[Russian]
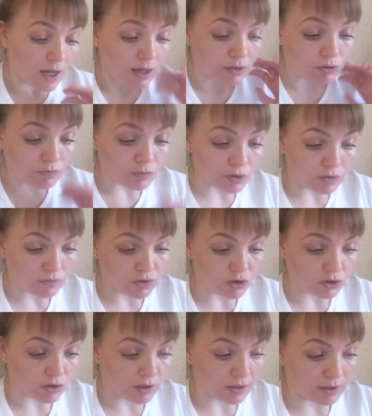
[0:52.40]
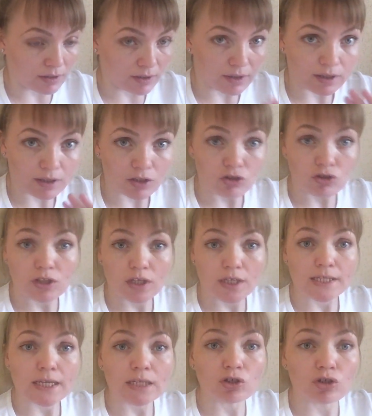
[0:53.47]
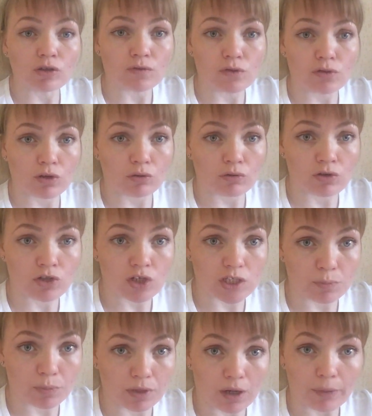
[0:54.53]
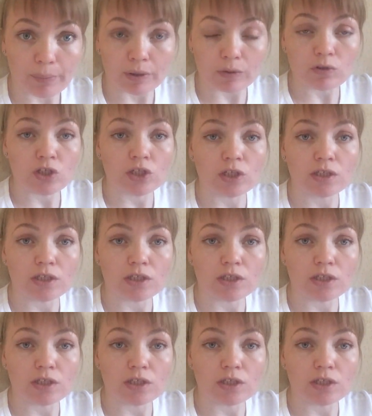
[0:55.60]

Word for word: Ну вот, девчонки, а, хочу сказать то, что все закончилось благополучно,